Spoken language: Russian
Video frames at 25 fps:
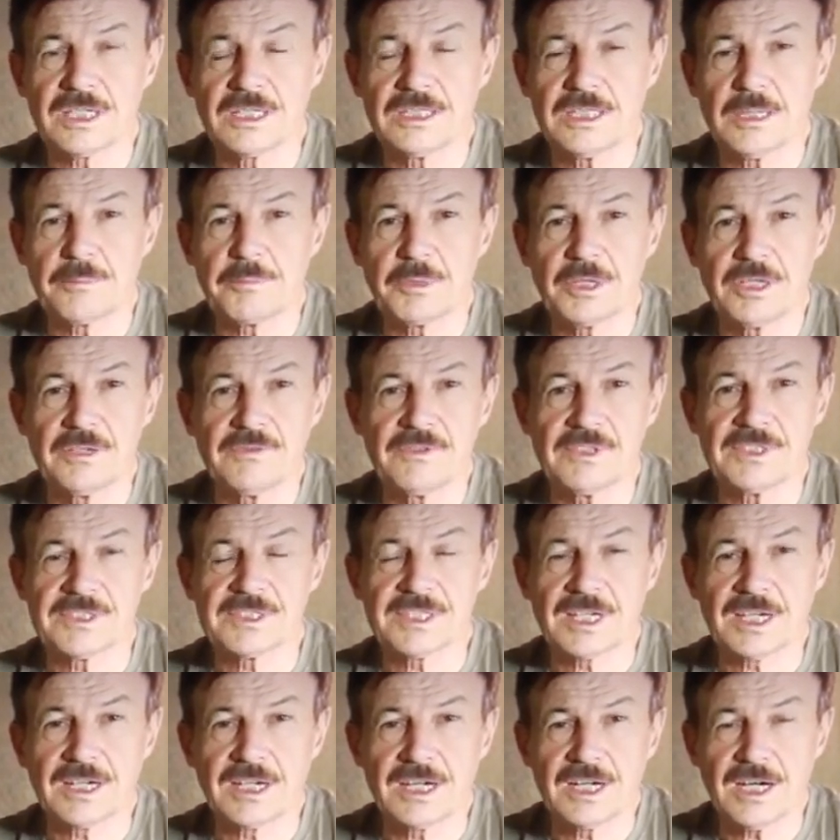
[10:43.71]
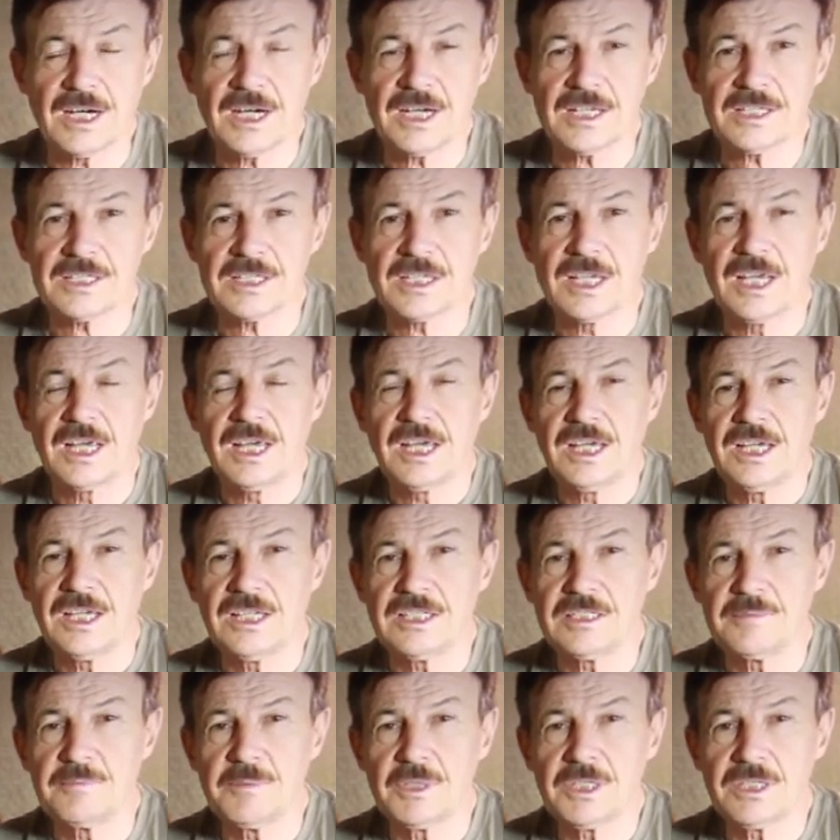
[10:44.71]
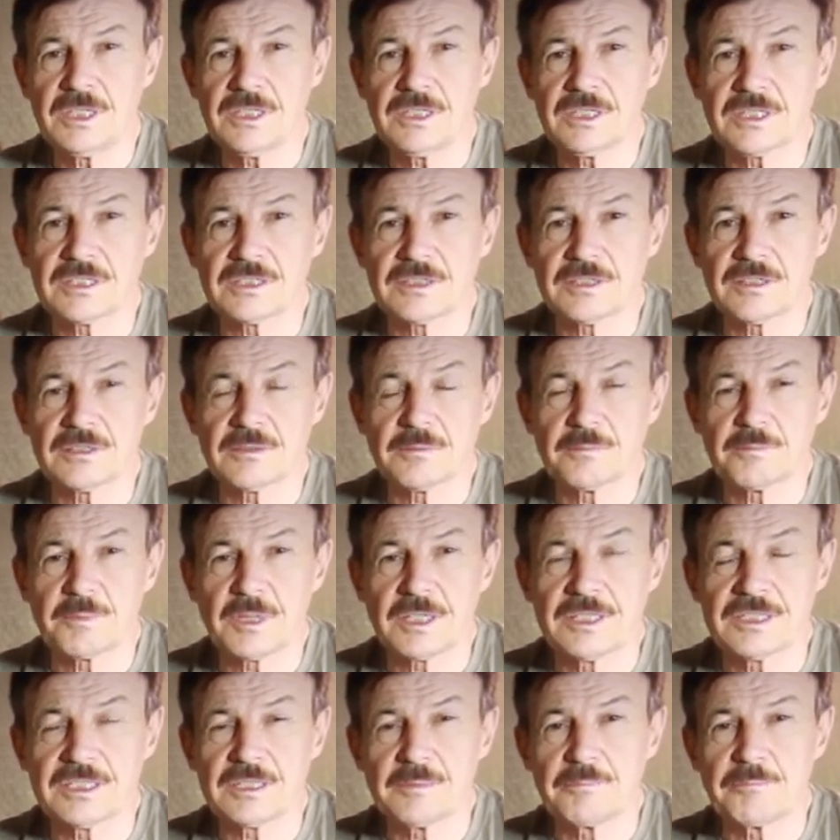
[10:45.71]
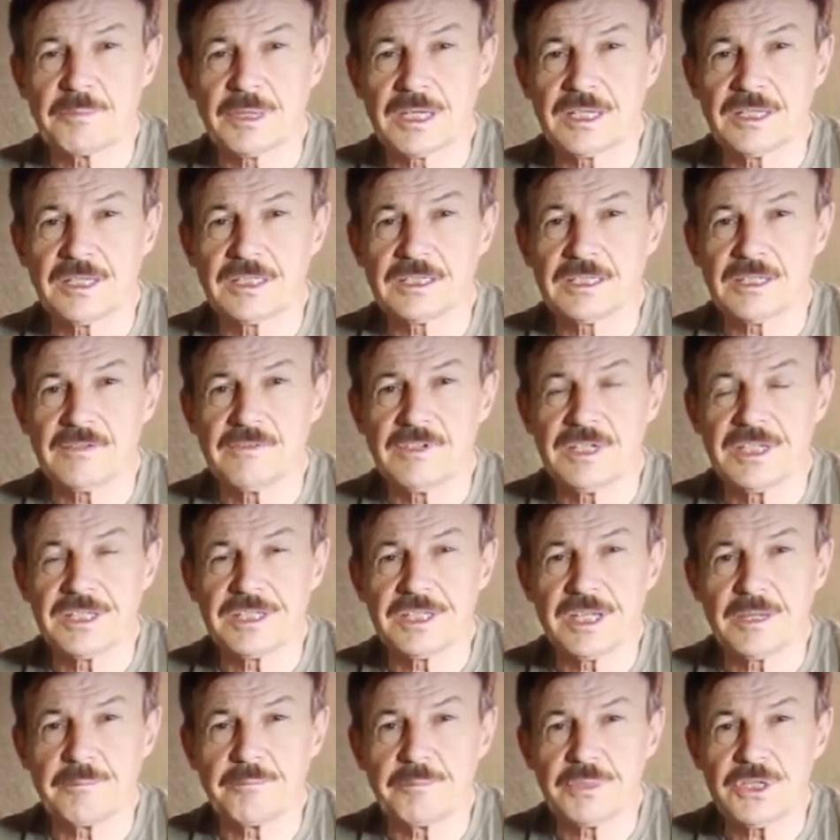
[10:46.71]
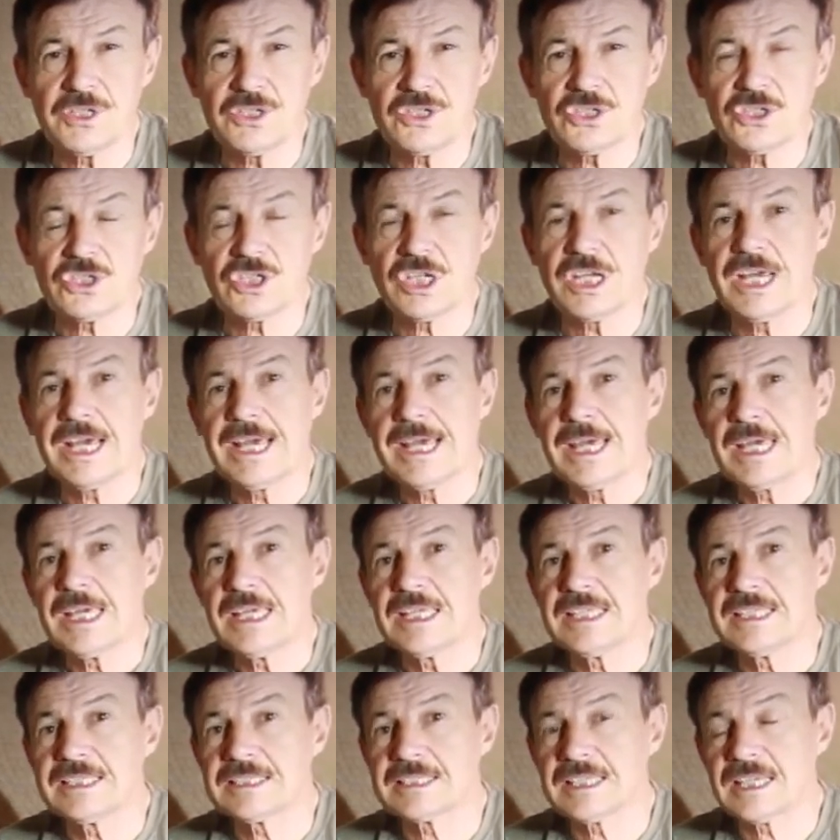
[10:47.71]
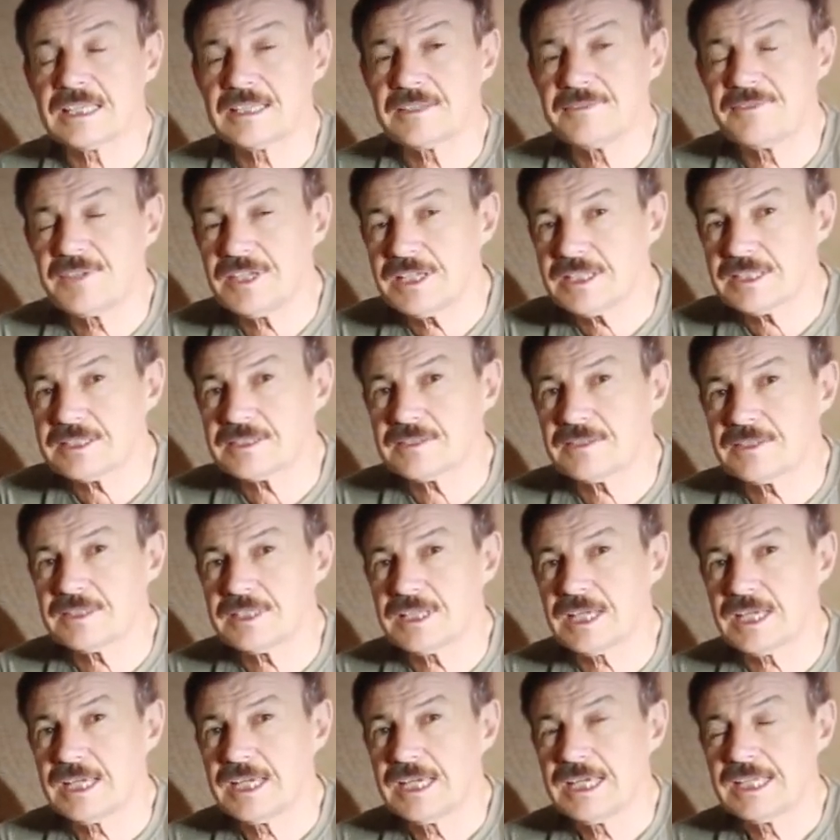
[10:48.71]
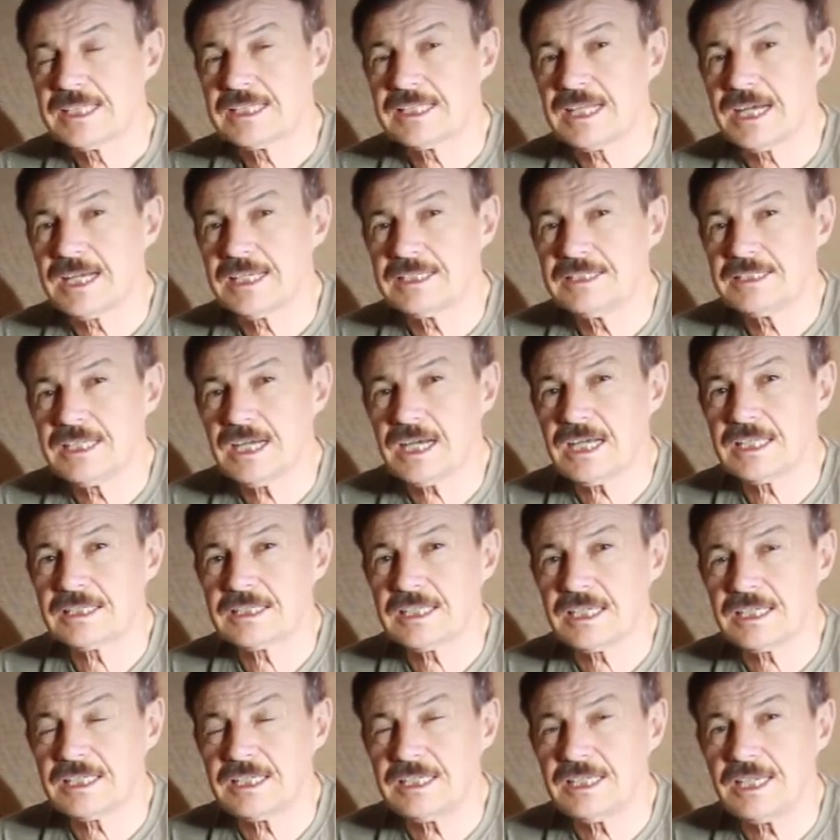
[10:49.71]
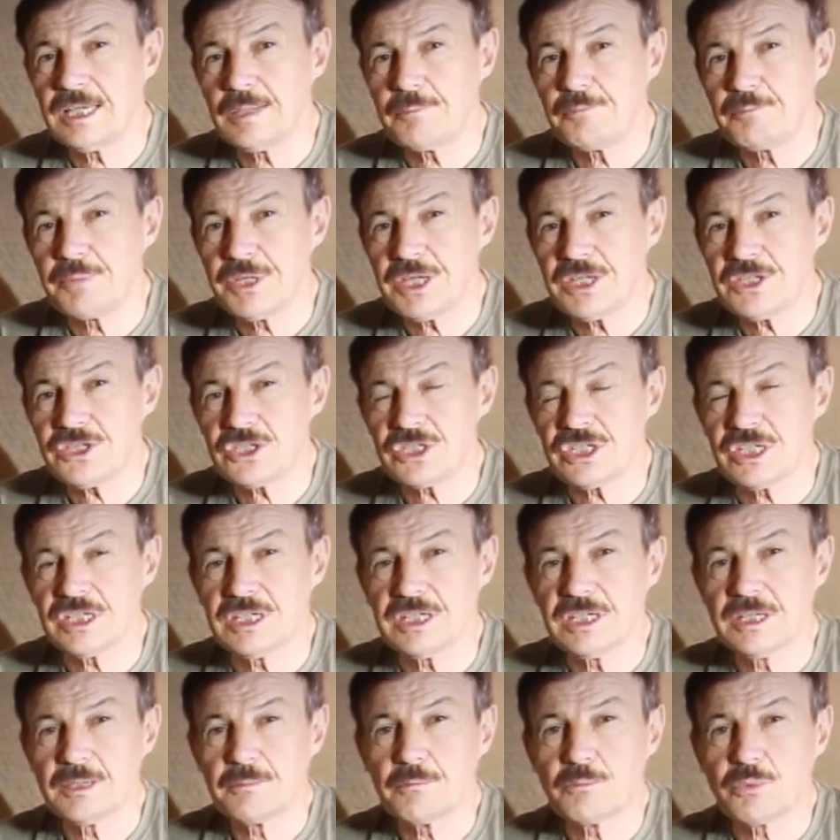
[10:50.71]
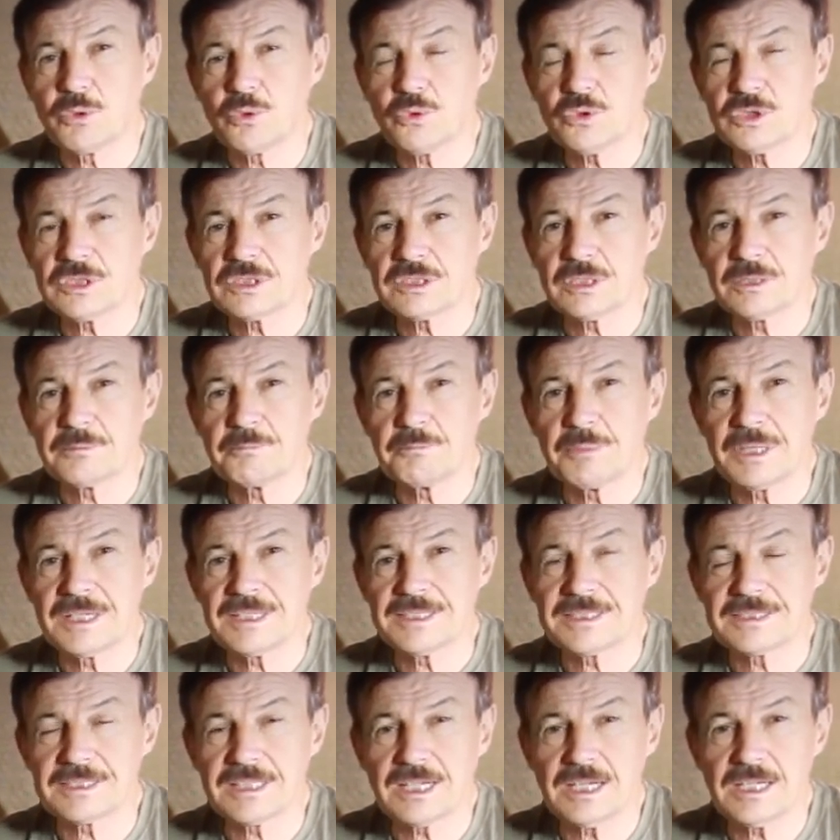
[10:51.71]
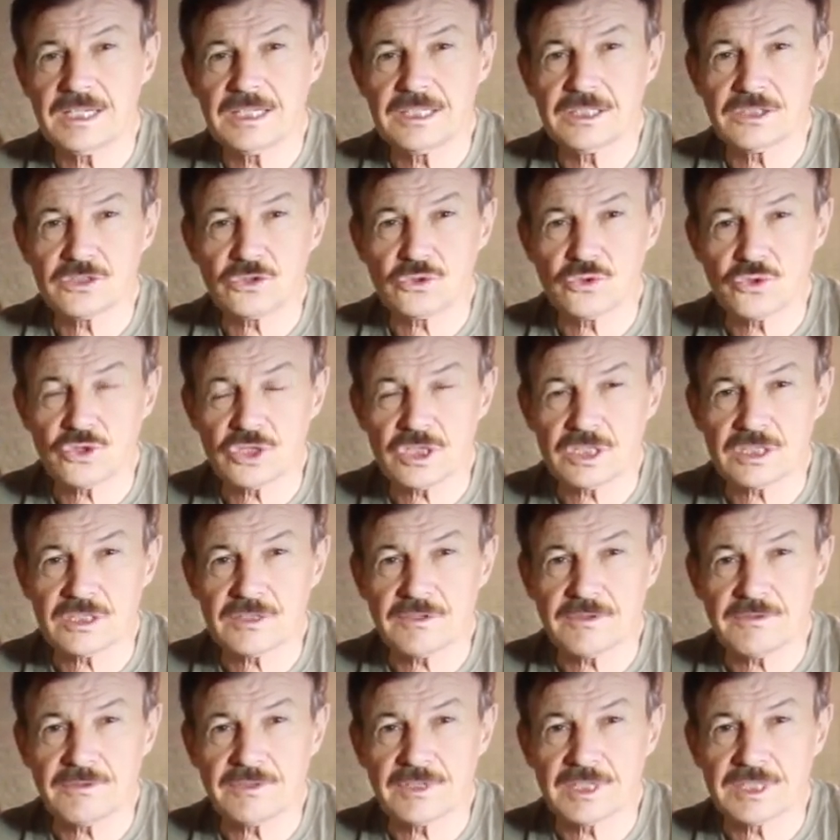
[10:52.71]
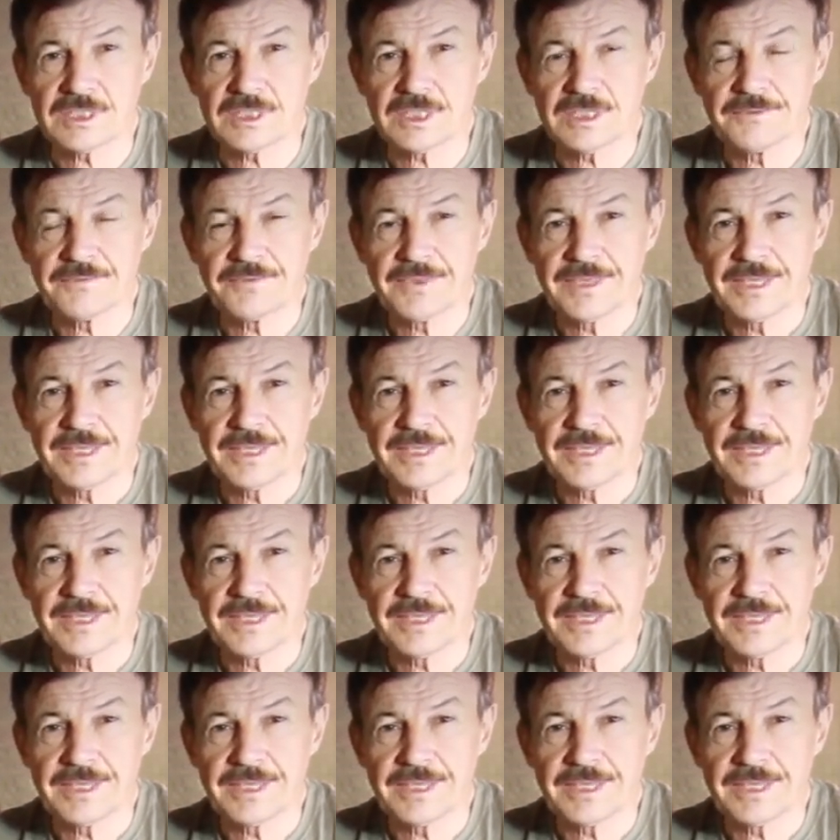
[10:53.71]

Когда появился газ, изменился э, принцип приготовления пищи, и, соответственно, тогда такие печи просто перестали существовать.